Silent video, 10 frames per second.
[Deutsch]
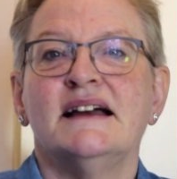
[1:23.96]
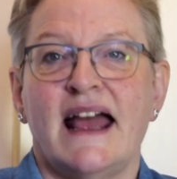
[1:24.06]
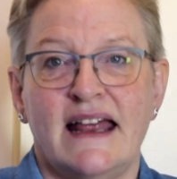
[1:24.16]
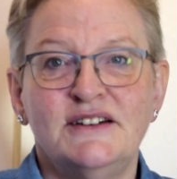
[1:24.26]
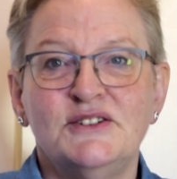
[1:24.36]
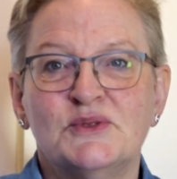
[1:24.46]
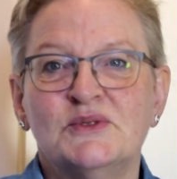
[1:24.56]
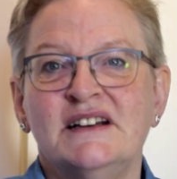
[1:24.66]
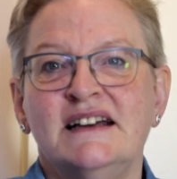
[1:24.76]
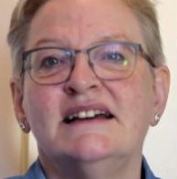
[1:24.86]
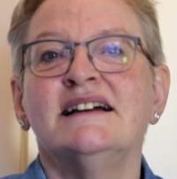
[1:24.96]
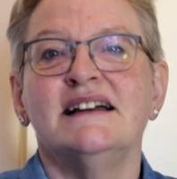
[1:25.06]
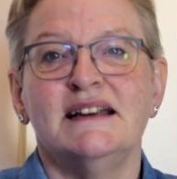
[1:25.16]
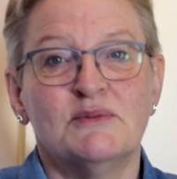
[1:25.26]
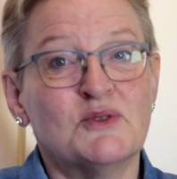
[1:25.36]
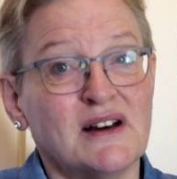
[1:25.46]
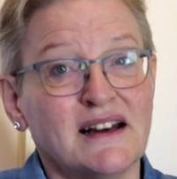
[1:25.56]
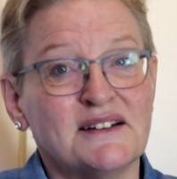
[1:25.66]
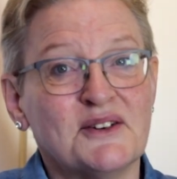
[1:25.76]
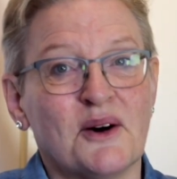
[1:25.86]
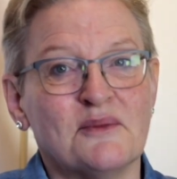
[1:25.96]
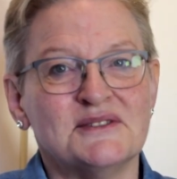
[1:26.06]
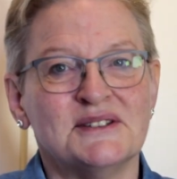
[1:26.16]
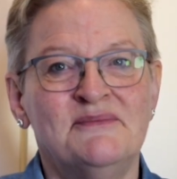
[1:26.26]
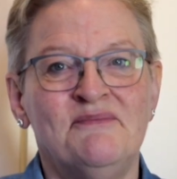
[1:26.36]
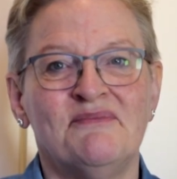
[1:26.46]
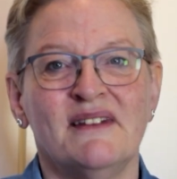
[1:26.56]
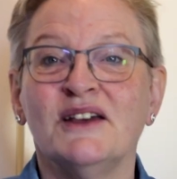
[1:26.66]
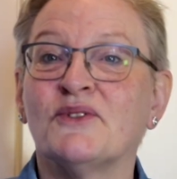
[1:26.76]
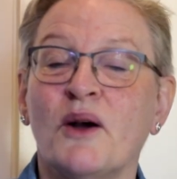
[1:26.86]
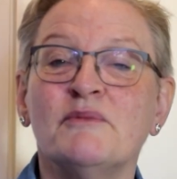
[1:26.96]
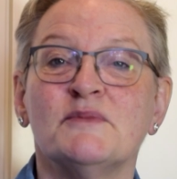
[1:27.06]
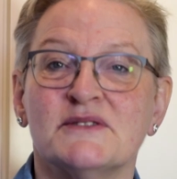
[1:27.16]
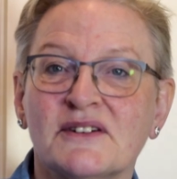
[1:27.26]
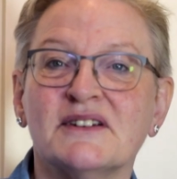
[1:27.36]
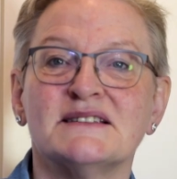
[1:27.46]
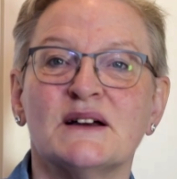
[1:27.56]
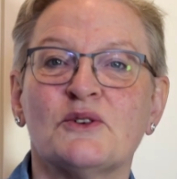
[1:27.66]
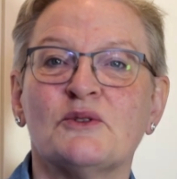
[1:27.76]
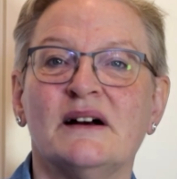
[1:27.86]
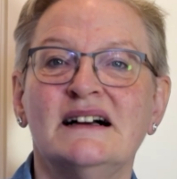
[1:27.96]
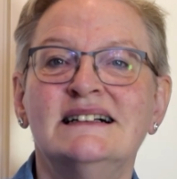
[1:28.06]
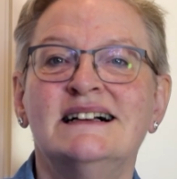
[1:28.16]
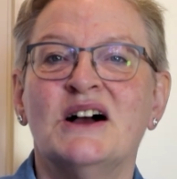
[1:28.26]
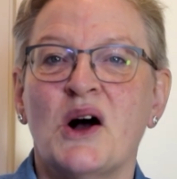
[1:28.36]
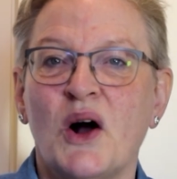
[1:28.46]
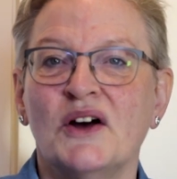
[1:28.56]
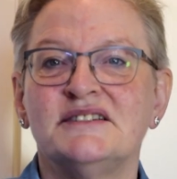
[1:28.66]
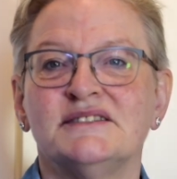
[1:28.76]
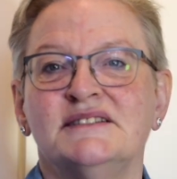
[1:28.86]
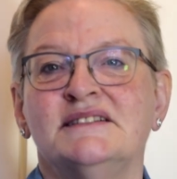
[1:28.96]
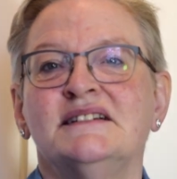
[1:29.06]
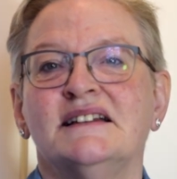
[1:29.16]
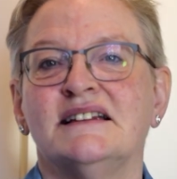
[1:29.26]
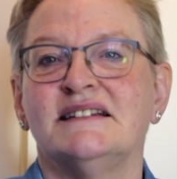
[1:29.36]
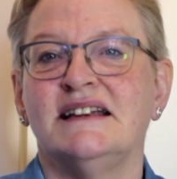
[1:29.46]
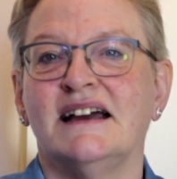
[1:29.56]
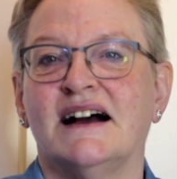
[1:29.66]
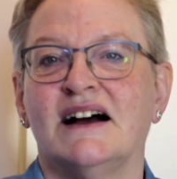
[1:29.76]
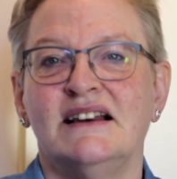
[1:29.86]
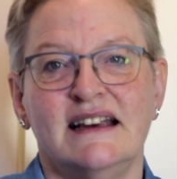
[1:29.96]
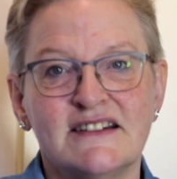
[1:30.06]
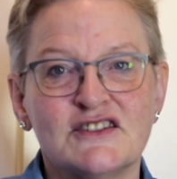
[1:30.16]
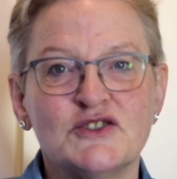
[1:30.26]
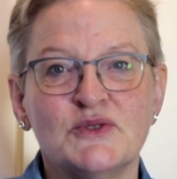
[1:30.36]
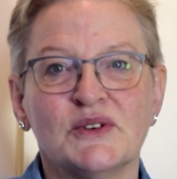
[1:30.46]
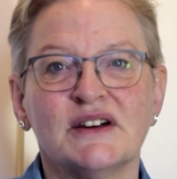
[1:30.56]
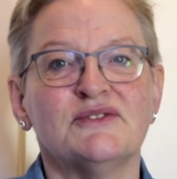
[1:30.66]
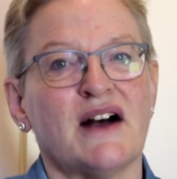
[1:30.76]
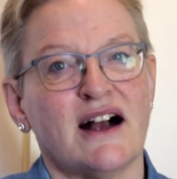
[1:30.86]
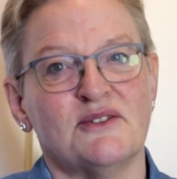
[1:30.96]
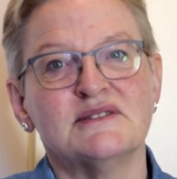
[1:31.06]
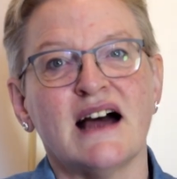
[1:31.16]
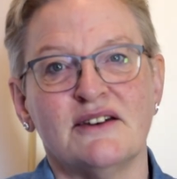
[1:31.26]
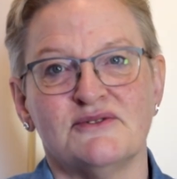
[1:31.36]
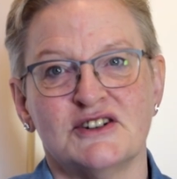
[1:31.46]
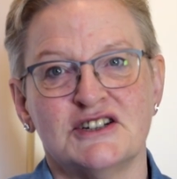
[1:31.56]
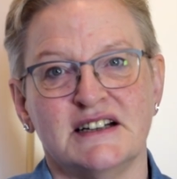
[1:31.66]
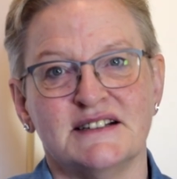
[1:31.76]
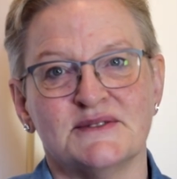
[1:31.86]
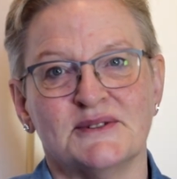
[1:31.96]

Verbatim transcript: Ende Juni in die Buchläden kommt. Ich freue mich besonders darüber, heute der Lesejury Frage und Antwort stehen zu